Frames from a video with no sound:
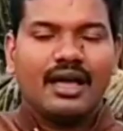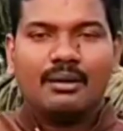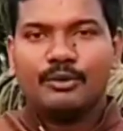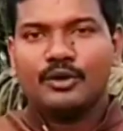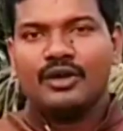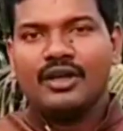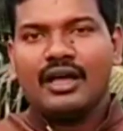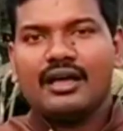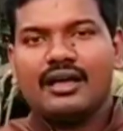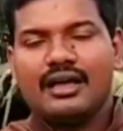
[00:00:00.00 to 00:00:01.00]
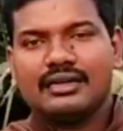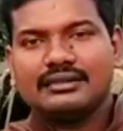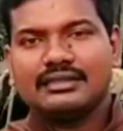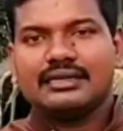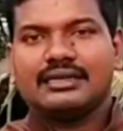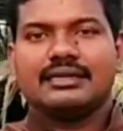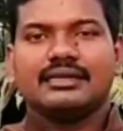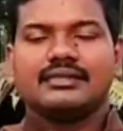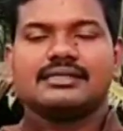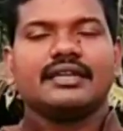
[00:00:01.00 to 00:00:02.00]
அப்போது அந்த
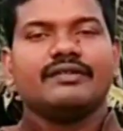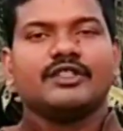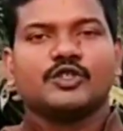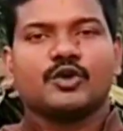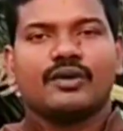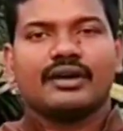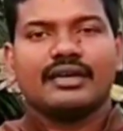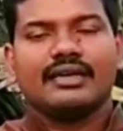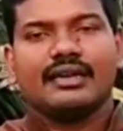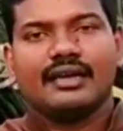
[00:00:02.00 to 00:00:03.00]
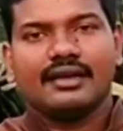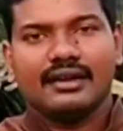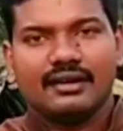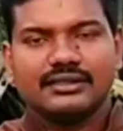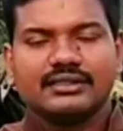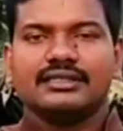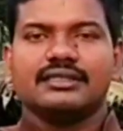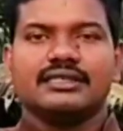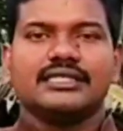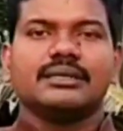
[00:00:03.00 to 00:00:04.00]
ஸ்ரீ வந்து சொல்லுவாங்க இல்லை நான் வந்து
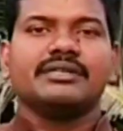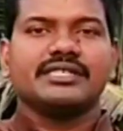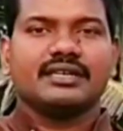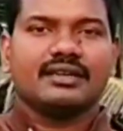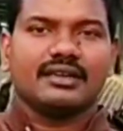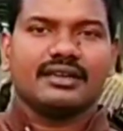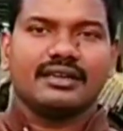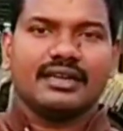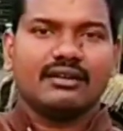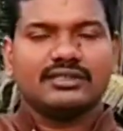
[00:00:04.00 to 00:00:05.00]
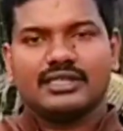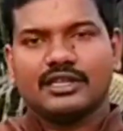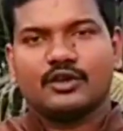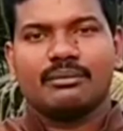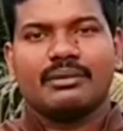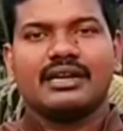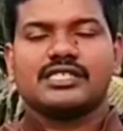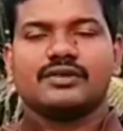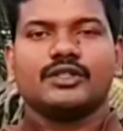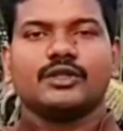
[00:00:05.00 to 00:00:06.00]
ஜபிச்சுக்கிட்டு இருக்கிறேன் நான் வந்து என்னுடைய
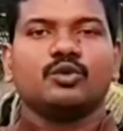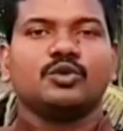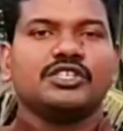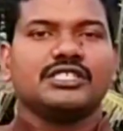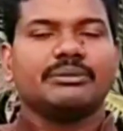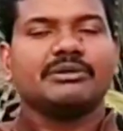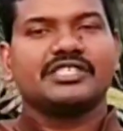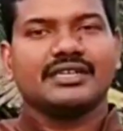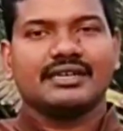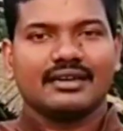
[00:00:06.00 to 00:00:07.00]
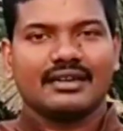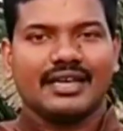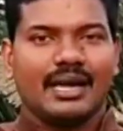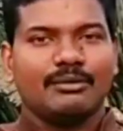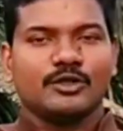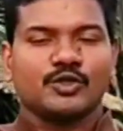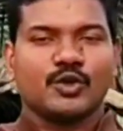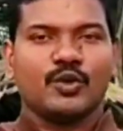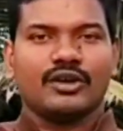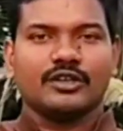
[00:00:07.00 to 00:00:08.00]
மனசை வந்து ஊற்றி ஜபிச்சுக்கிட்டு இருக்கிறேன் அப்படின்னு
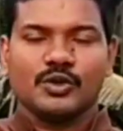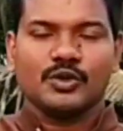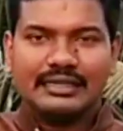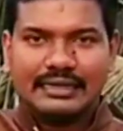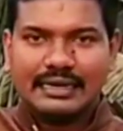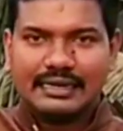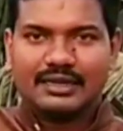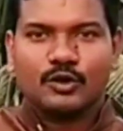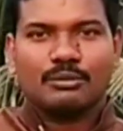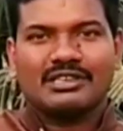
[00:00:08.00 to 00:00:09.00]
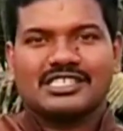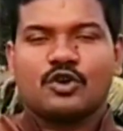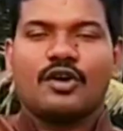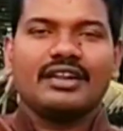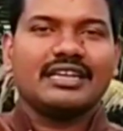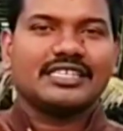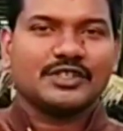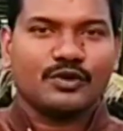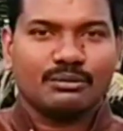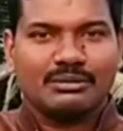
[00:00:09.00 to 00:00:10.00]
சொல்லுவாங்க ஸோ இந்த இடத்துல ஒரு
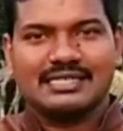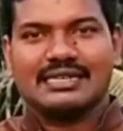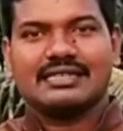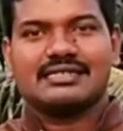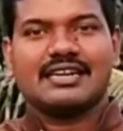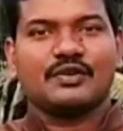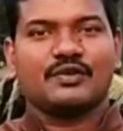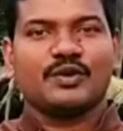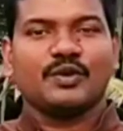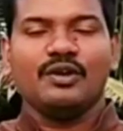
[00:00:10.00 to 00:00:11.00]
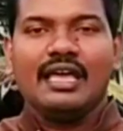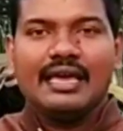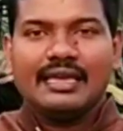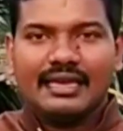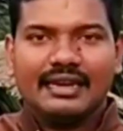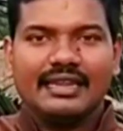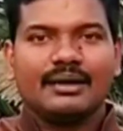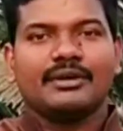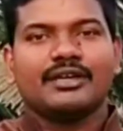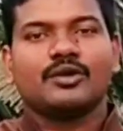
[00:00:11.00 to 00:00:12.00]
மிஸ்கோஆர்டினேஷன் வரும் மிஸ் அண்டர்ஸ்டாண்டிங் வரும் ஏலி
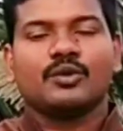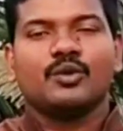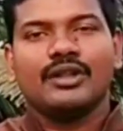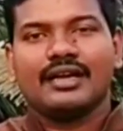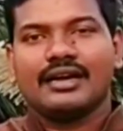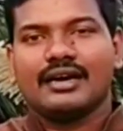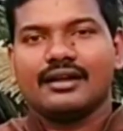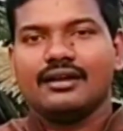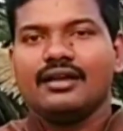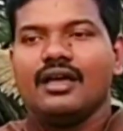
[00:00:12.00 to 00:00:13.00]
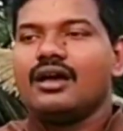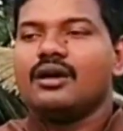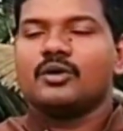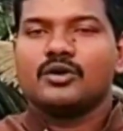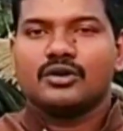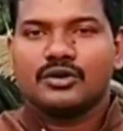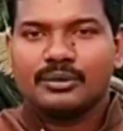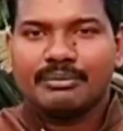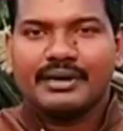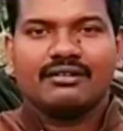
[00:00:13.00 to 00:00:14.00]
அப்படிங்கிற ஒரு ஊழியக்காரன் ஒரு ஒரு
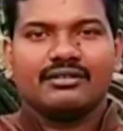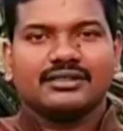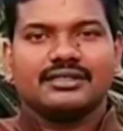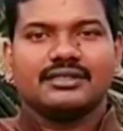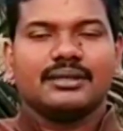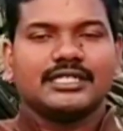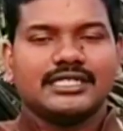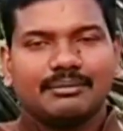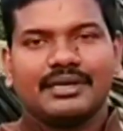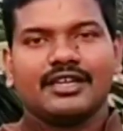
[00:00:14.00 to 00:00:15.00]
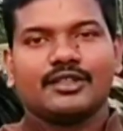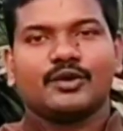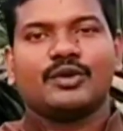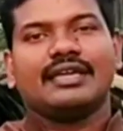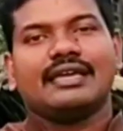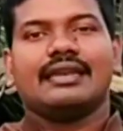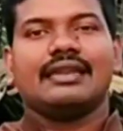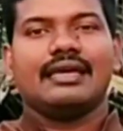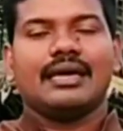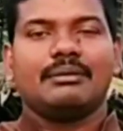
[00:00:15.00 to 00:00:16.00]
பெண் வந்து ஜபிக்கிறத கூட
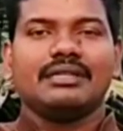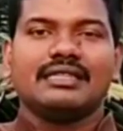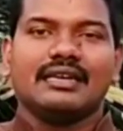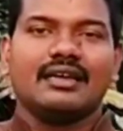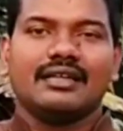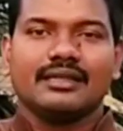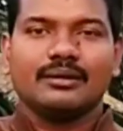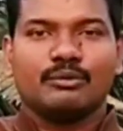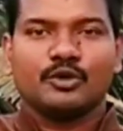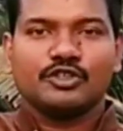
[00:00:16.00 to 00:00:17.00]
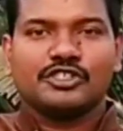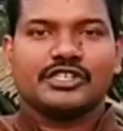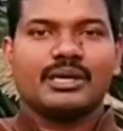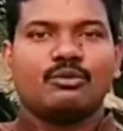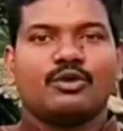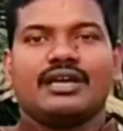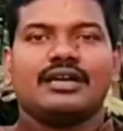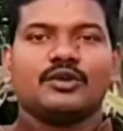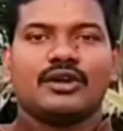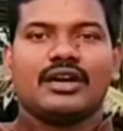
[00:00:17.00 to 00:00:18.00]
என்ன அப்படின்னு தெரியாத புரிஞ்சிக்க
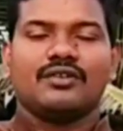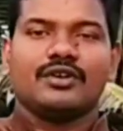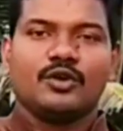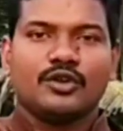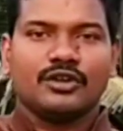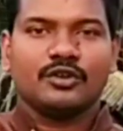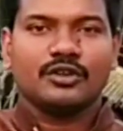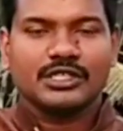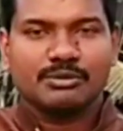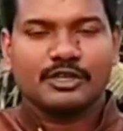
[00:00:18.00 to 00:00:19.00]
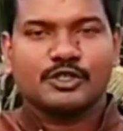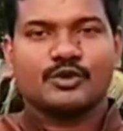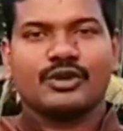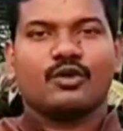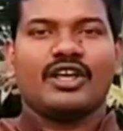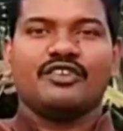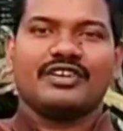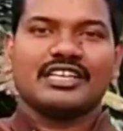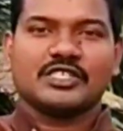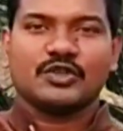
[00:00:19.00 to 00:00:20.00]
முடியாத ஒரு அளவுக்கு ஒரு ஒரு ஸ்பிரிச்சுவல்
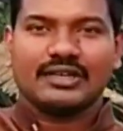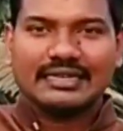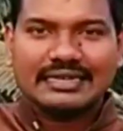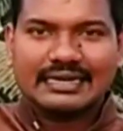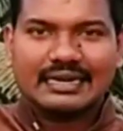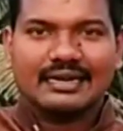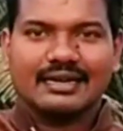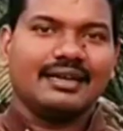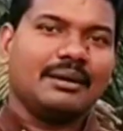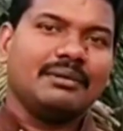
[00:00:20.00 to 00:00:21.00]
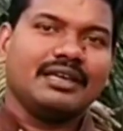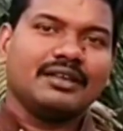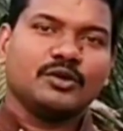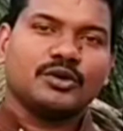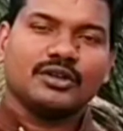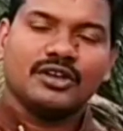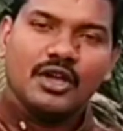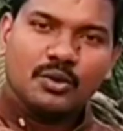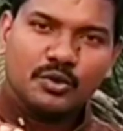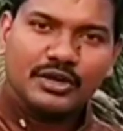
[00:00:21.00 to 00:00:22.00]
குவாலிஃபிகேஷனோட இருக்கிறாங்க அப்படிங்கிறது ஒரு
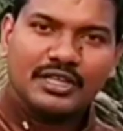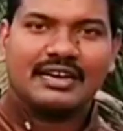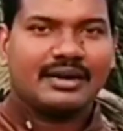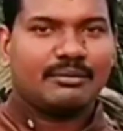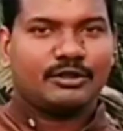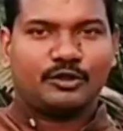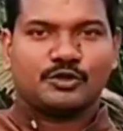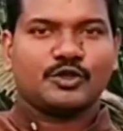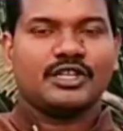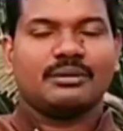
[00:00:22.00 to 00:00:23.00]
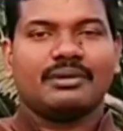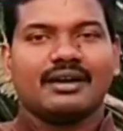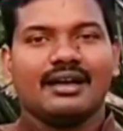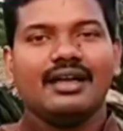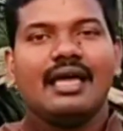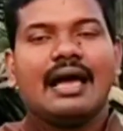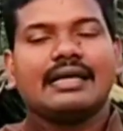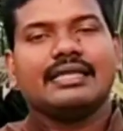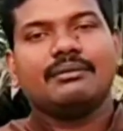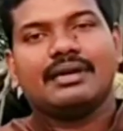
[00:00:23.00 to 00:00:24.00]
ஊழியக்காரனை பற்றியும் சொல்லியிருப்பாங்க
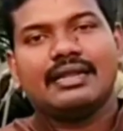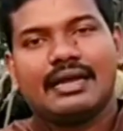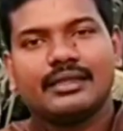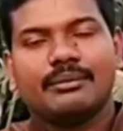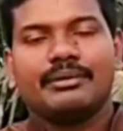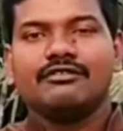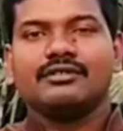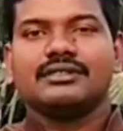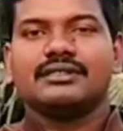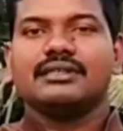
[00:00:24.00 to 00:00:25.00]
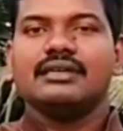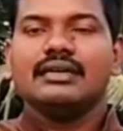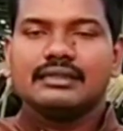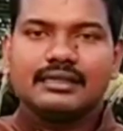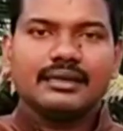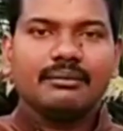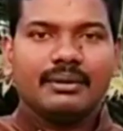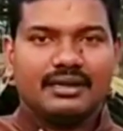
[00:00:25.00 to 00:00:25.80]
அதே மாதிரி அந்த பெண் வந்து திரும்ப